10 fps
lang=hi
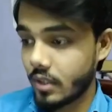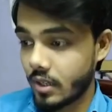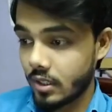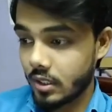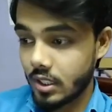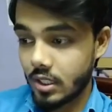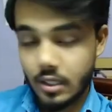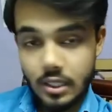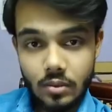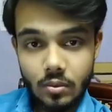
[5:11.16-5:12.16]
कि
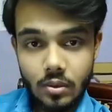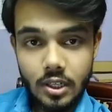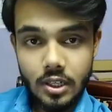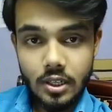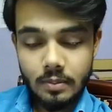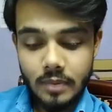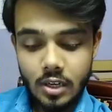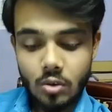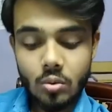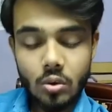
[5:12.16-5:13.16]
उनका मान लो
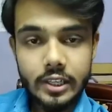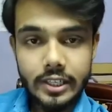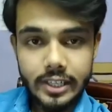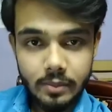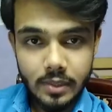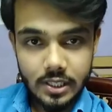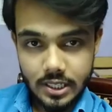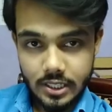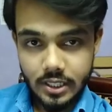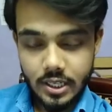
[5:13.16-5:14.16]
उनको लीड मिल जा रही है
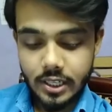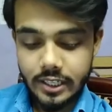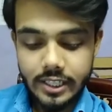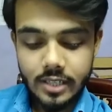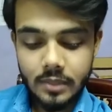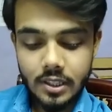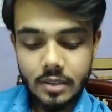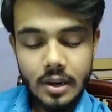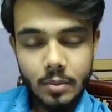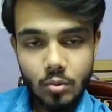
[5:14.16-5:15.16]
ठीक है लीड मतलब
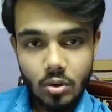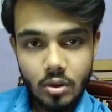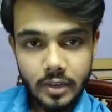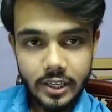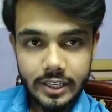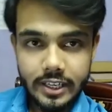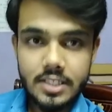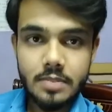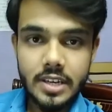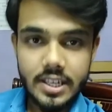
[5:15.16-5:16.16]
आप उनको अपना डिटेल्स
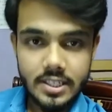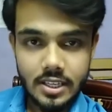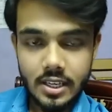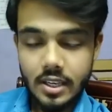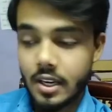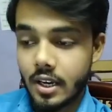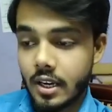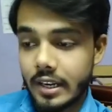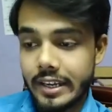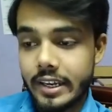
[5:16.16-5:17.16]
भेज दिए
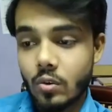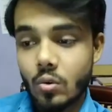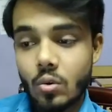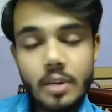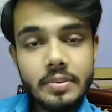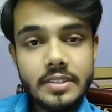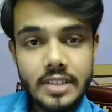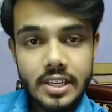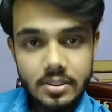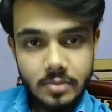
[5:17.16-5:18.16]
लेकिन उनको आप
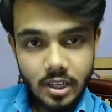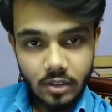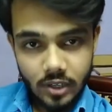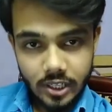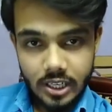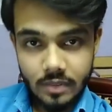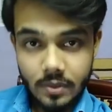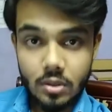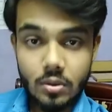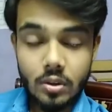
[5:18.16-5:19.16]
सेल्स में कन्वर्ट नहीं कर पाते
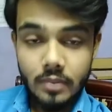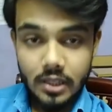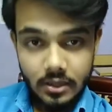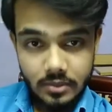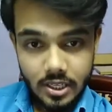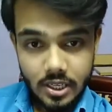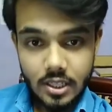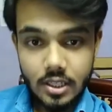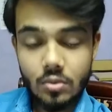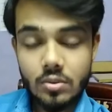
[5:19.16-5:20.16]
हो मतलब ये है कि
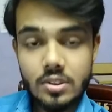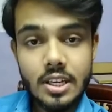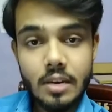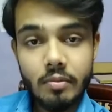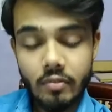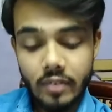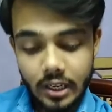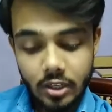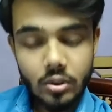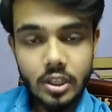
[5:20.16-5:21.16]
उनसे आप वैल्यू
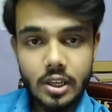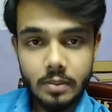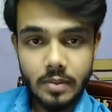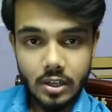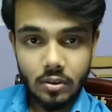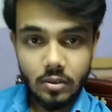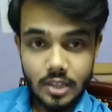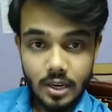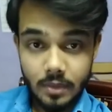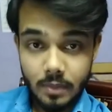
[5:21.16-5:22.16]
नहीं ले पा रहे हो या
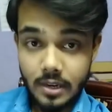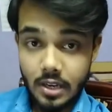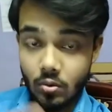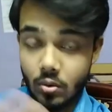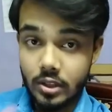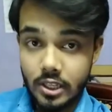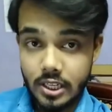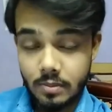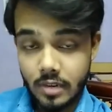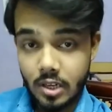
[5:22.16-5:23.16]
अपना प्लान उनको दे नहीं पा
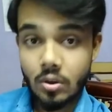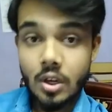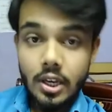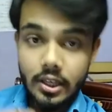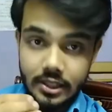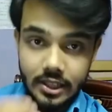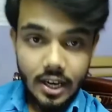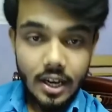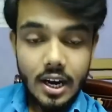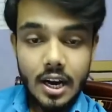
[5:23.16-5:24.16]
रहे हो या
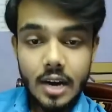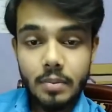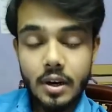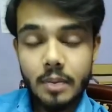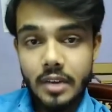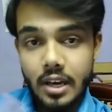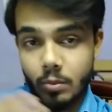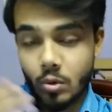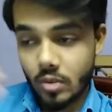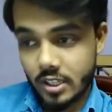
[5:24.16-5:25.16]
आप अपने आप को
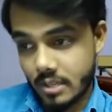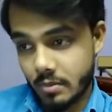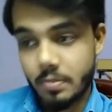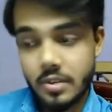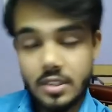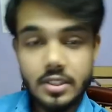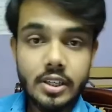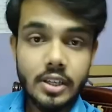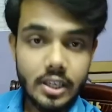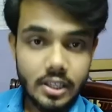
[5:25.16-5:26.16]
उनके सामने प्रेजेंट
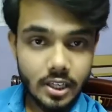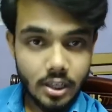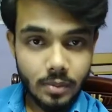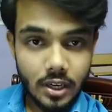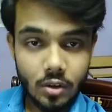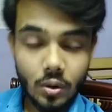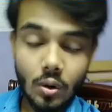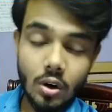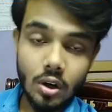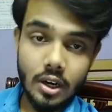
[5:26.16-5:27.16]
नहीं कर पा रहे हो
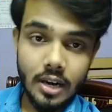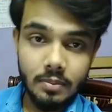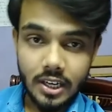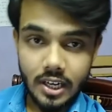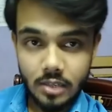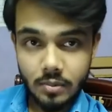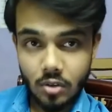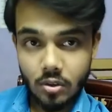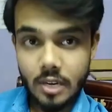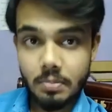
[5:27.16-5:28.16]
और आप दिखा नहीं पा रहे हो कि
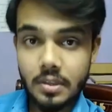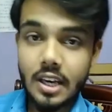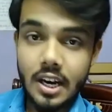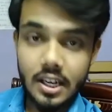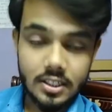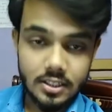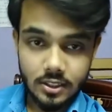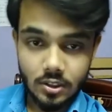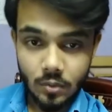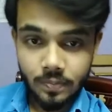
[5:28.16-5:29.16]
आप क्या कर सकते हो
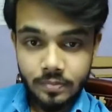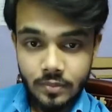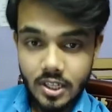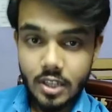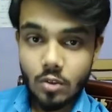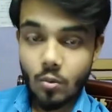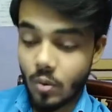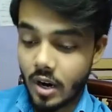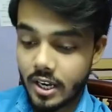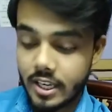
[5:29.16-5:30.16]
ठीक है तो वहाँ
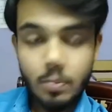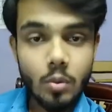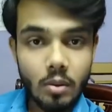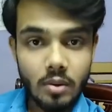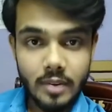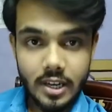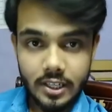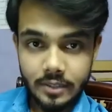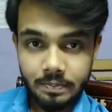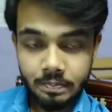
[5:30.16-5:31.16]
एक प्रॉब्लम आ रही है
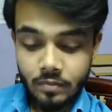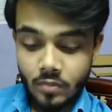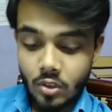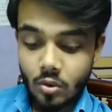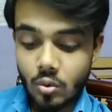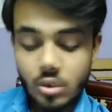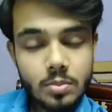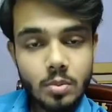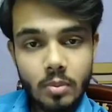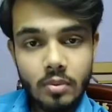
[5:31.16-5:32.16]
तो उस
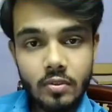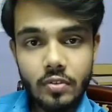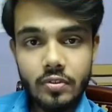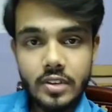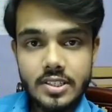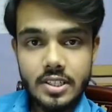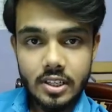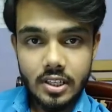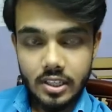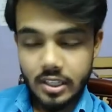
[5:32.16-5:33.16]
प्रॉब्लम को फेस करने के लिए